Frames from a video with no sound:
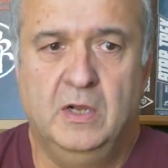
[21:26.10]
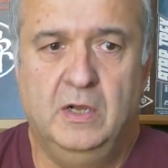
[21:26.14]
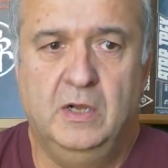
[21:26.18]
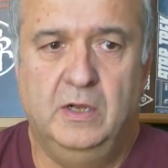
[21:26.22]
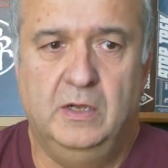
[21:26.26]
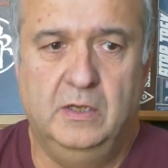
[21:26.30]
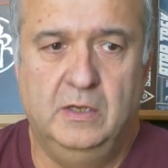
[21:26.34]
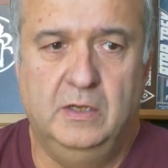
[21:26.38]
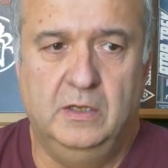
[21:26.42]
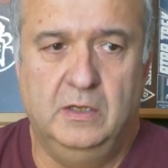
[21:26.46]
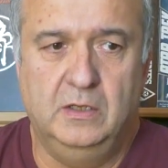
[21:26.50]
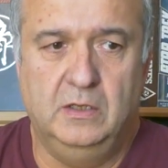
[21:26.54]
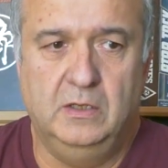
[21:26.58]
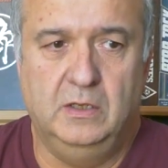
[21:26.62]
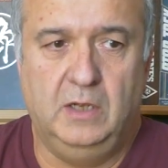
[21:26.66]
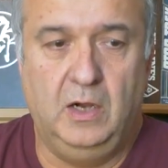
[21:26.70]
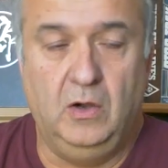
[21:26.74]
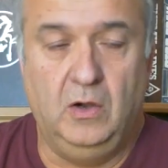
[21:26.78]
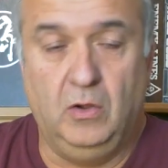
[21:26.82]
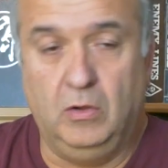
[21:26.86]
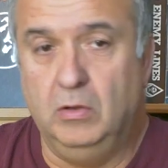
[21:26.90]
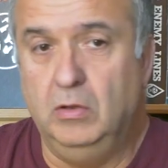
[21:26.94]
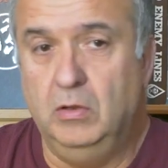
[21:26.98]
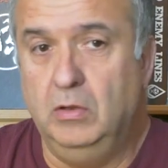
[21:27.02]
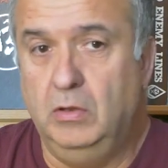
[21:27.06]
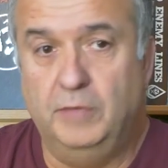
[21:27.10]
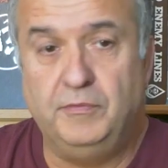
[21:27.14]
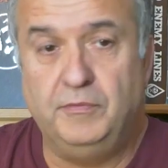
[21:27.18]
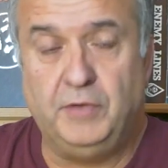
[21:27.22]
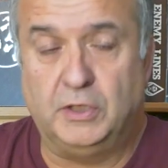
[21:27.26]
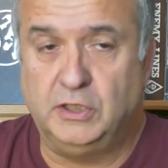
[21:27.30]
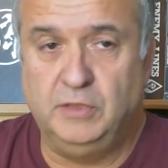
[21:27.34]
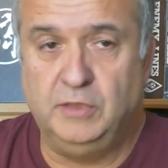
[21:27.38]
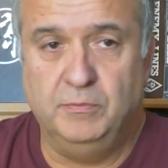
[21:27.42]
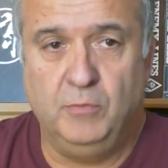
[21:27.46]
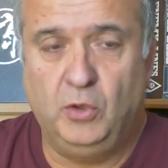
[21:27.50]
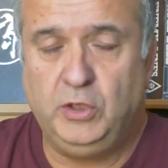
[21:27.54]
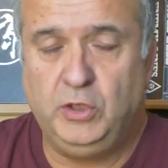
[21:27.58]
Euh, alors euh,
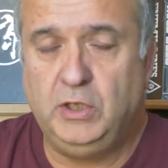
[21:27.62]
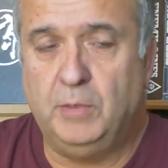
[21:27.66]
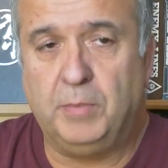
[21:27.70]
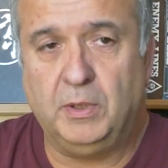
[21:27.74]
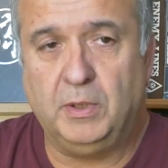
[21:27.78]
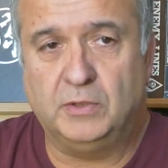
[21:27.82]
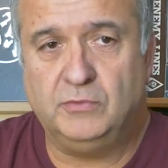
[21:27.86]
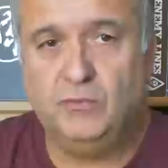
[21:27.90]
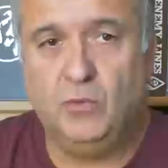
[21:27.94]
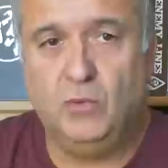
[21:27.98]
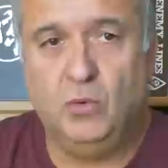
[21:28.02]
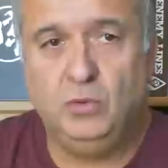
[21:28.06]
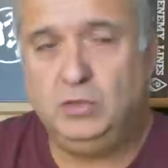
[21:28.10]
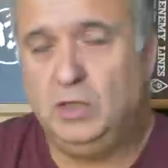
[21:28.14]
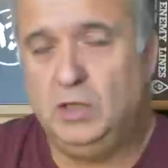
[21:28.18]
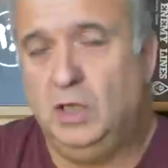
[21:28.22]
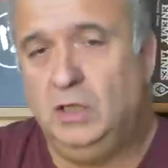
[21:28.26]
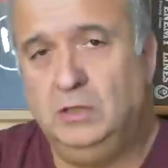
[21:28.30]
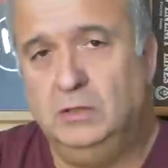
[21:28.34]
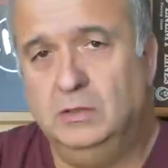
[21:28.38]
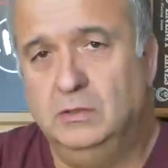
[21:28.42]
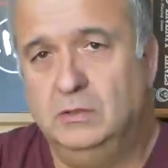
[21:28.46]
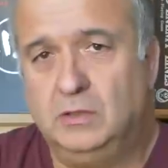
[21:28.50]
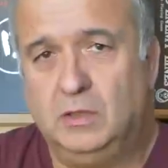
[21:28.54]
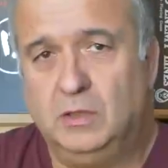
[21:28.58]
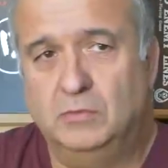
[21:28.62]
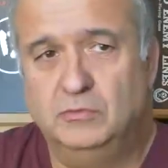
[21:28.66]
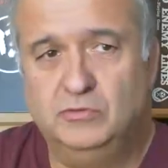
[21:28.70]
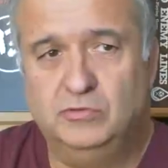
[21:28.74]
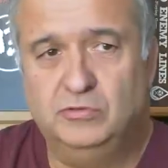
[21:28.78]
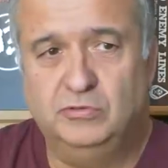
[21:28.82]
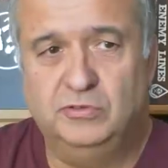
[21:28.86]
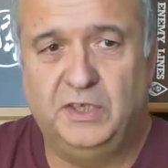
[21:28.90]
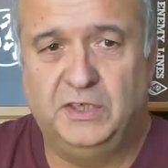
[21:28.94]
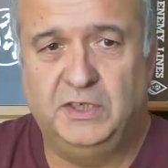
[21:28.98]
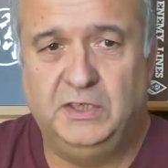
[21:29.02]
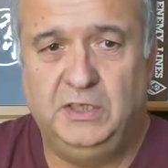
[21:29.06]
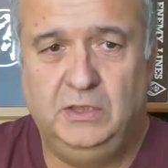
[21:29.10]
effectivement, il n'y a pas de faute, hein, comme je
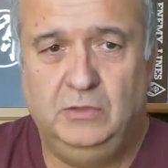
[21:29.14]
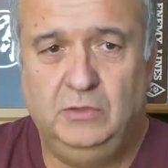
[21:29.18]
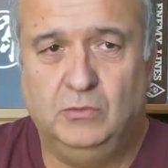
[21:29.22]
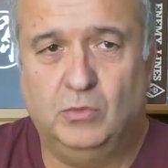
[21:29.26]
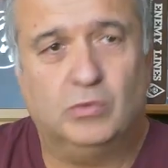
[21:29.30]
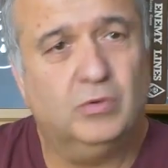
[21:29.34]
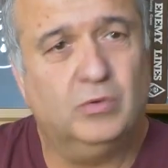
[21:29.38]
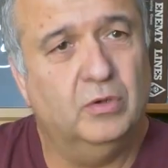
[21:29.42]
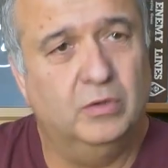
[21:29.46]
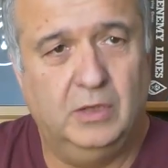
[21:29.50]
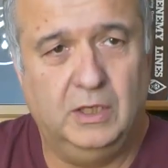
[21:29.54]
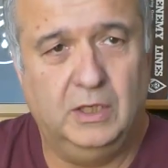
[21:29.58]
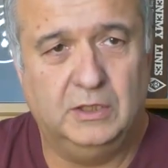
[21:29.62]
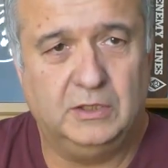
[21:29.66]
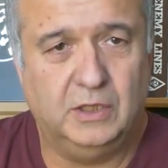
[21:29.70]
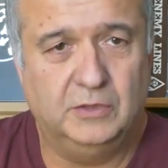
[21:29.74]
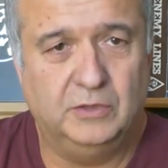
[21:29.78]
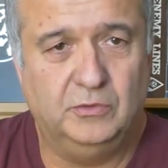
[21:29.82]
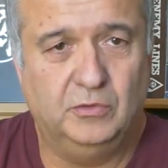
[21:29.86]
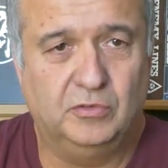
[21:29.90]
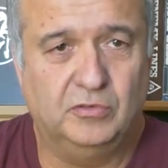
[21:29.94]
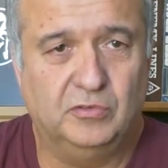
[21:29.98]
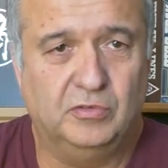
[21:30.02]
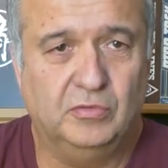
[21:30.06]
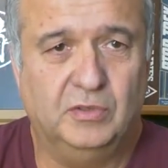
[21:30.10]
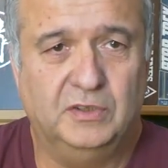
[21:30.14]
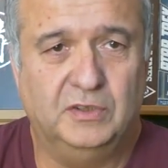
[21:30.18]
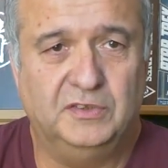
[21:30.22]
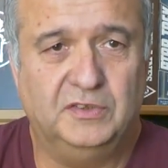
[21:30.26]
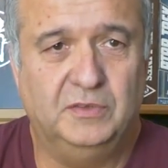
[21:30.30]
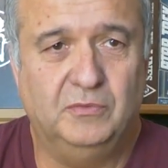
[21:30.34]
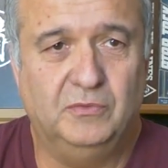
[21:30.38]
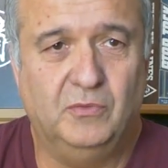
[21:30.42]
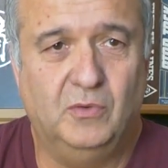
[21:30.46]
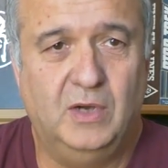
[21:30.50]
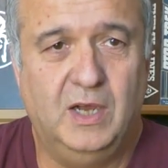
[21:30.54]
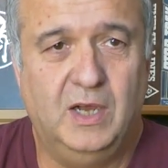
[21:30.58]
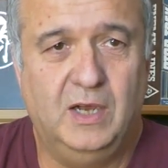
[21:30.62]
vous ai dit, donc euh, la traduction à ce
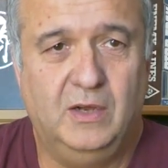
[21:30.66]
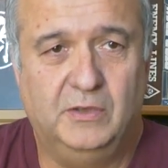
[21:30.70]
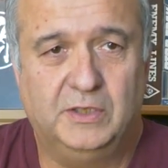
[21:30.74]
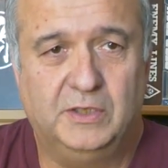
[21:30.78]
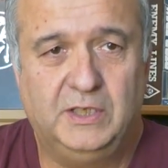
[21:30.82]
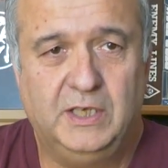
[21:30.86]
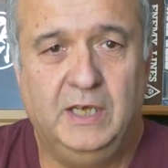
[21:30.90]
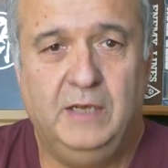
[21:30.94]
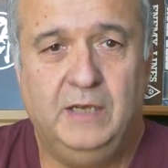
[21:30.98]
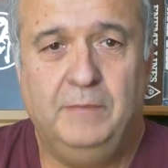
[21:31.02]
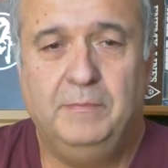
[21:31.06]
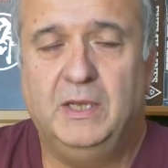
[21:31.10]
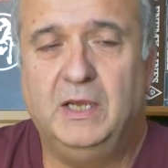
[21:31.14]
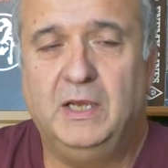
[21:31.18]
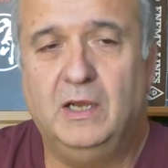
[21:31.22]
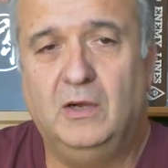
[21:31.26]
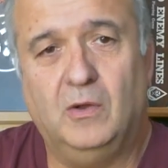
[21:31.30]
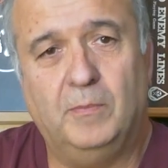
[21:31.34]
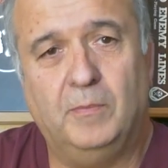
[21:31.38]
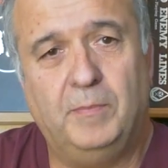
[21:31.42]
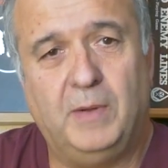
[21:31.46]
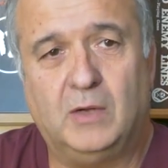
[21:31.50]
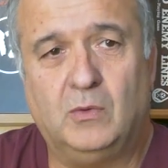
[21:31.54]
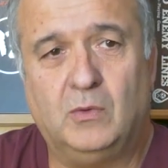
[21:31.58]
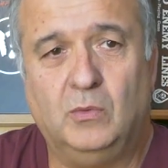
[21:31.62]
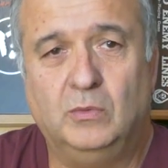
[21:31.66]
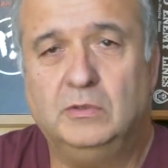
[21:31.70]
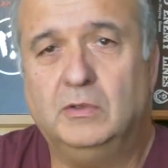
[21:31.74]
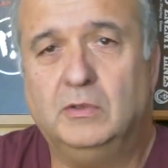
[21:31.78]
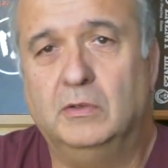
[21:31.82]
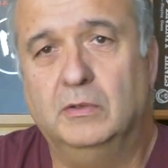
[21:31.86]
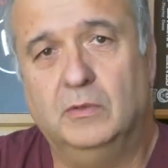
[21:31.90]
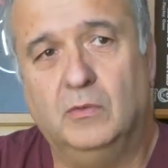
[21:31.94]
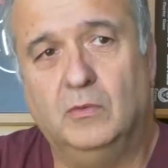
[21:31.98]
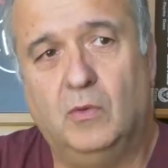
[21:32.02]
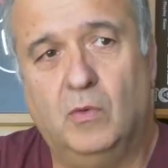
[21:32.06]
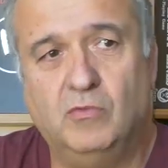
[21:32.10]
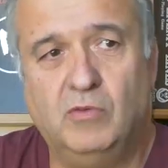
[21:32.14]
niveau-là, ok, mais alors par contre,
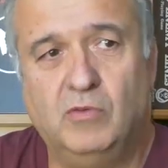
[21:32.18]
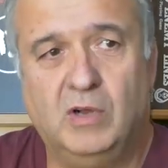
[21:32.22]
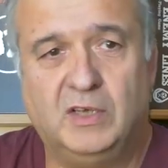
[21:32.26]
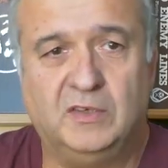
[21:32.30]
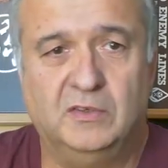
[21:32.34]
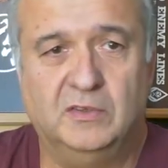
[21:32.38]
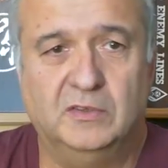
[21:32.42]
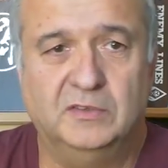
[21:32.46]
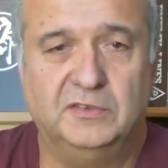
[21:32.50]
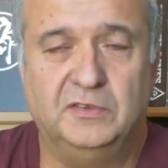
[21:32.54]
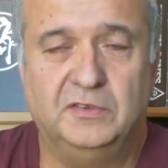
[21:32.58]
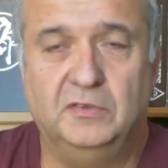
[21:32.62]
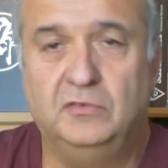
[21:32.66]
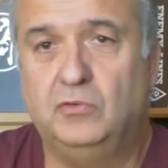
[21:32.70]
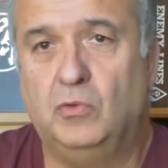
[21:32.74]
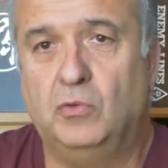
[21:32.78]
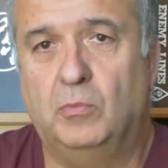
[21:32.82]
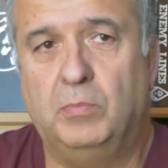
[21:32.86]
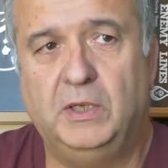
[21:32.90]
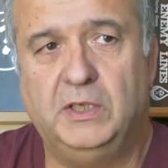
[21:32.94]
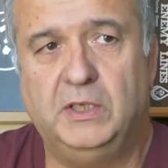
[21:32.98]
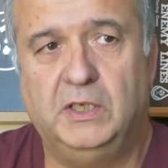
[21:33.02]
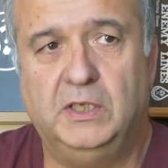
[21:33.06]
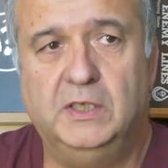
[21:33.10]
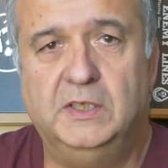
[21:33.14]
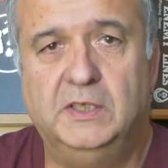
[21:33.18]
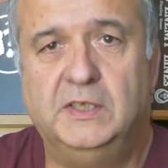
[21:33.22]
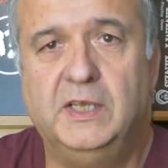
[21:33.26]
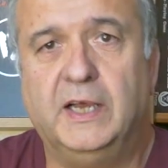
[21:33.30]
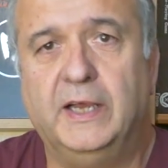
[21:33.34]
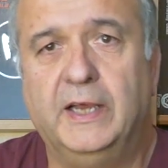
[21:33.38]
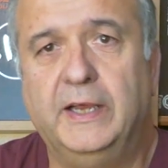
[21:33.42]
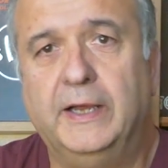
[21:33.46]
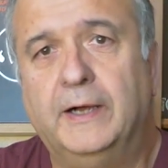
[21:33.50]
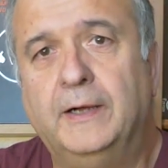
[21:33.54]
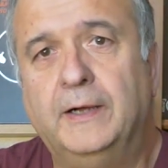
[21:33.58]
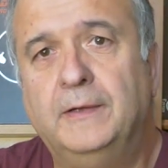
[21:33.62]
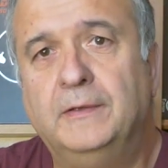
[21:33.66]
on voit que ce ne sont pas les
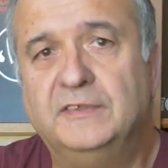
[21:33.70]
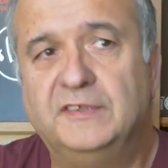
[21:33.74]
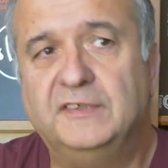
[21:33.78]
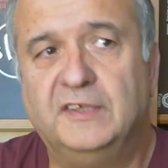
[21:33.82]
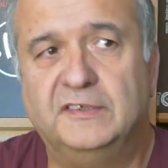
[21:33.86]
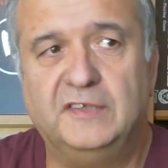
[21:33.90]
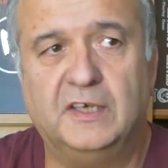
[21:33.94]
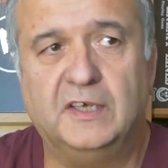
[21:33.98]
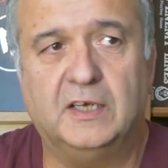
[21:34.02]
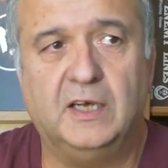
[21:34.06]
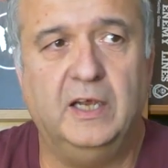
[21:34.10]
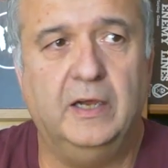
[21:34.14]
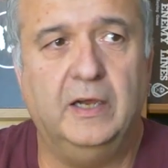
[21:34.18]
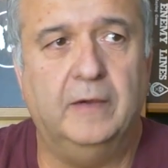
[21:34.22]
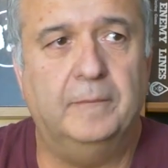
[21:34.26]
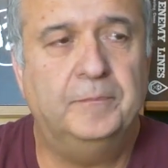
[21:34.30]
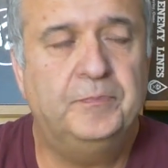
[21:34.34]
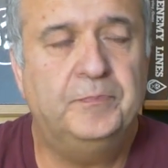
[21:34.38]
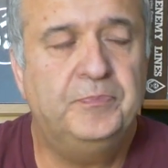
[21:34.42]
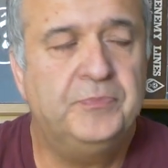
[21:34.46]
littéraires, hein, ça c'est clair.